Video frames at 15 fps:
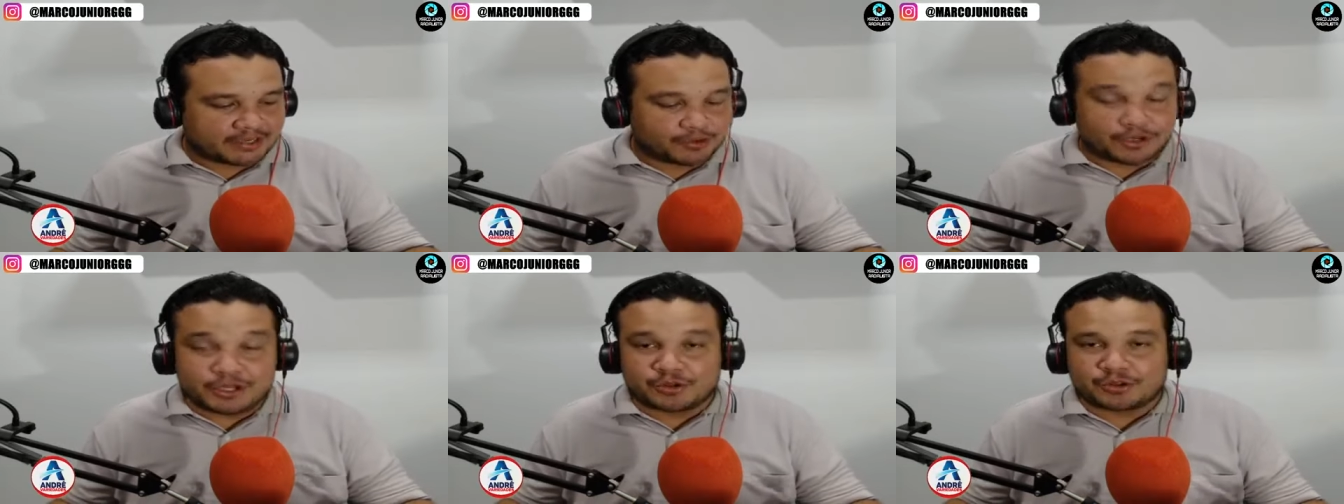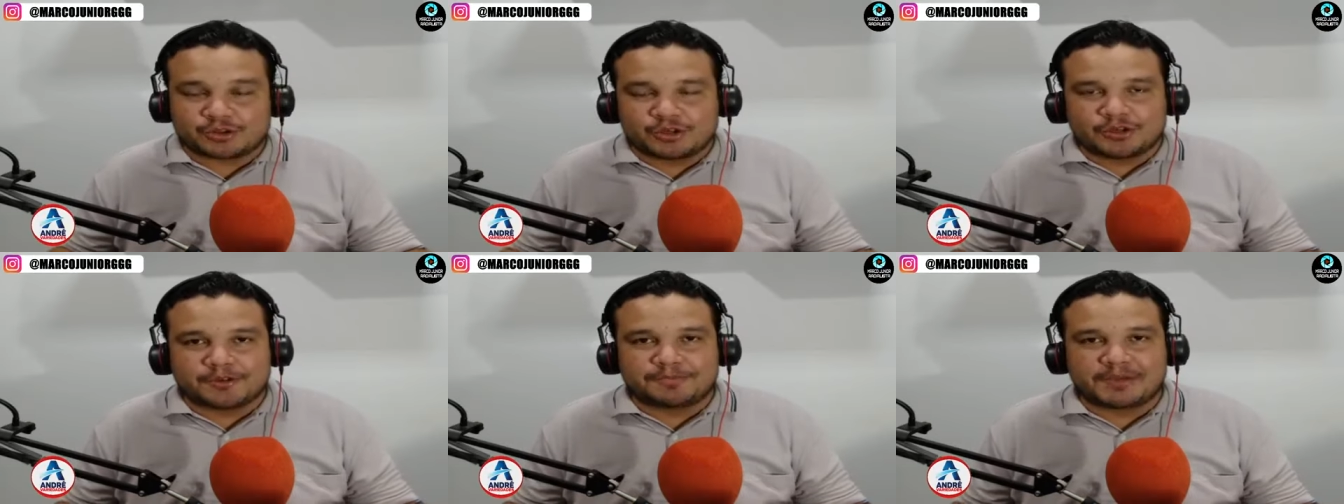no
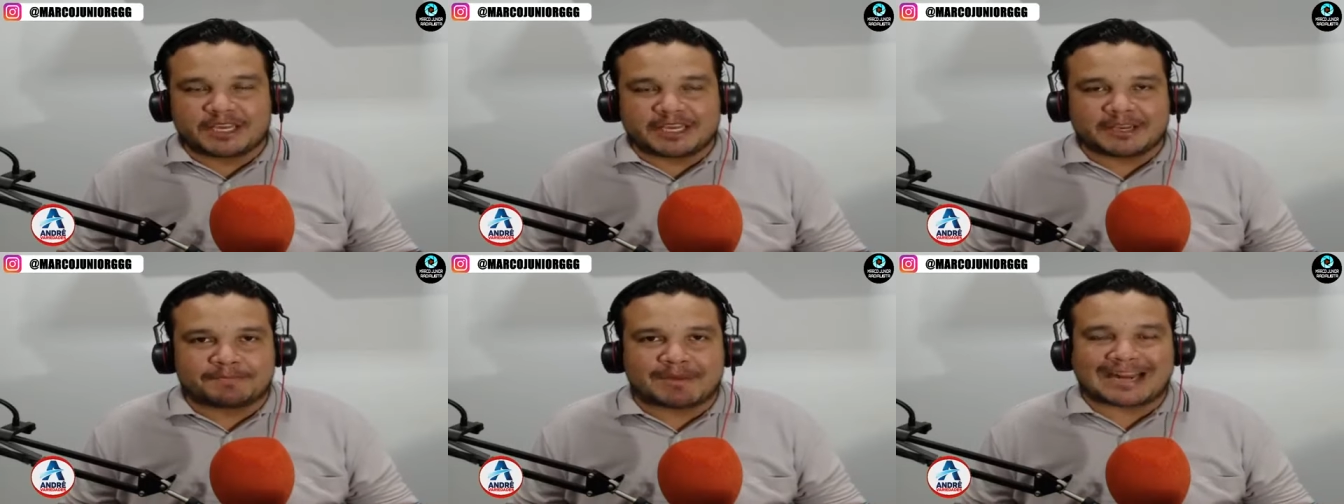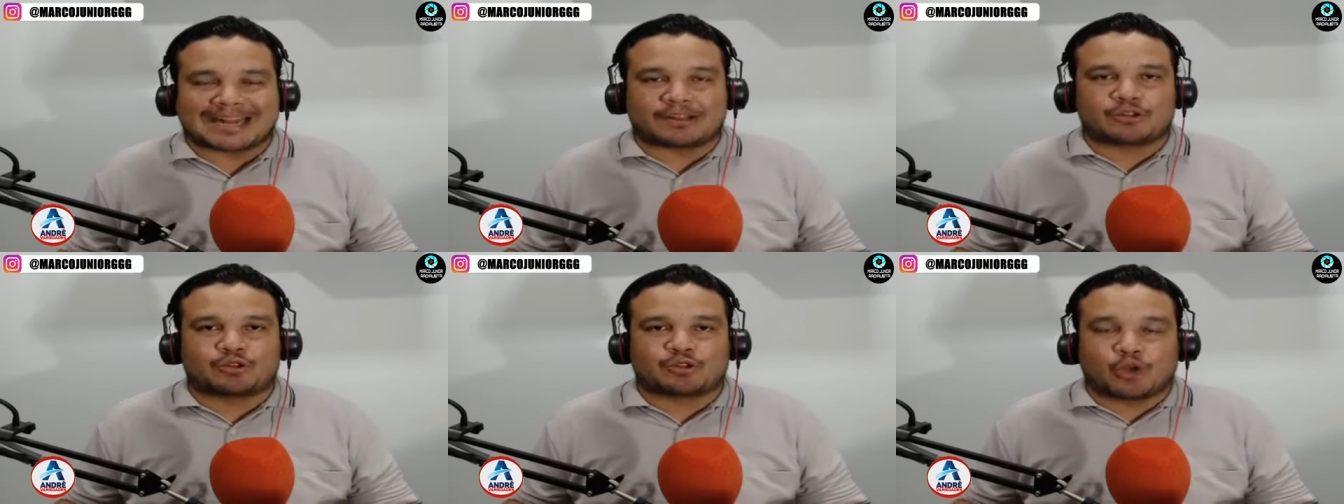YouTube,
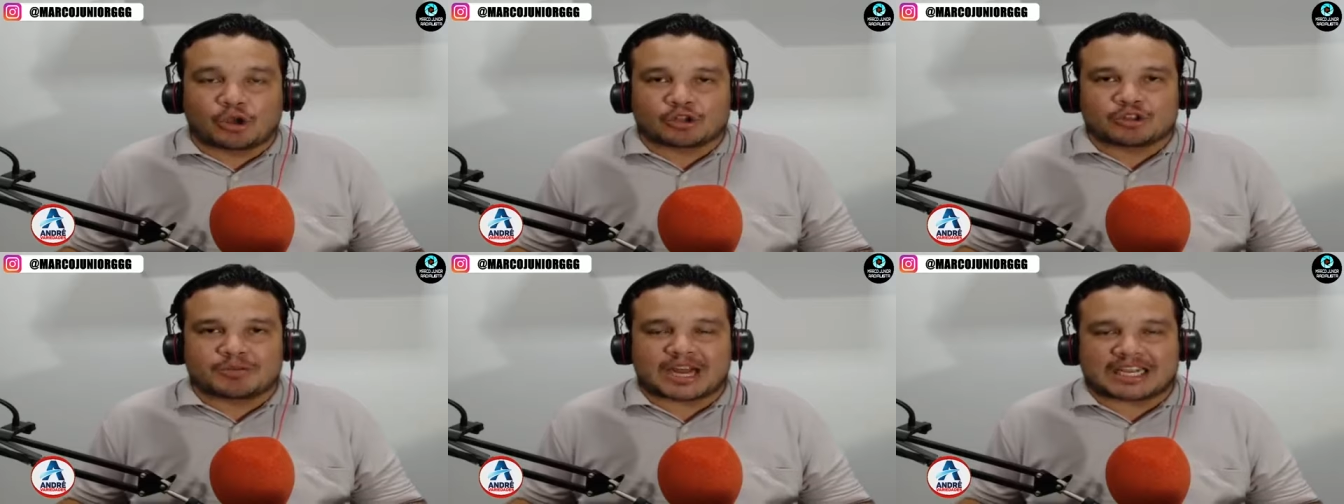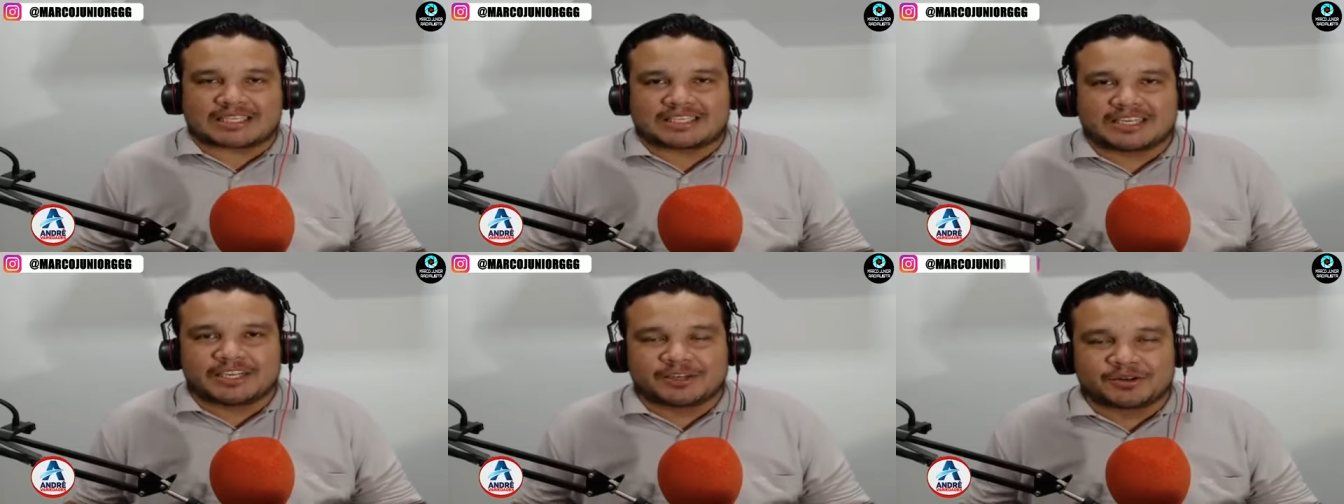para todo o
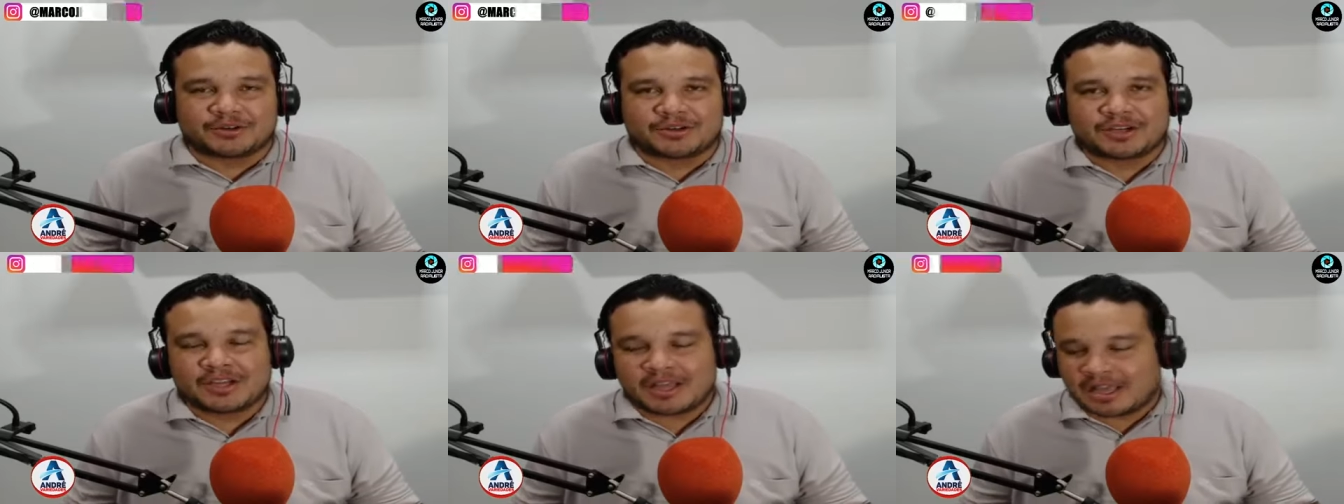Brasil,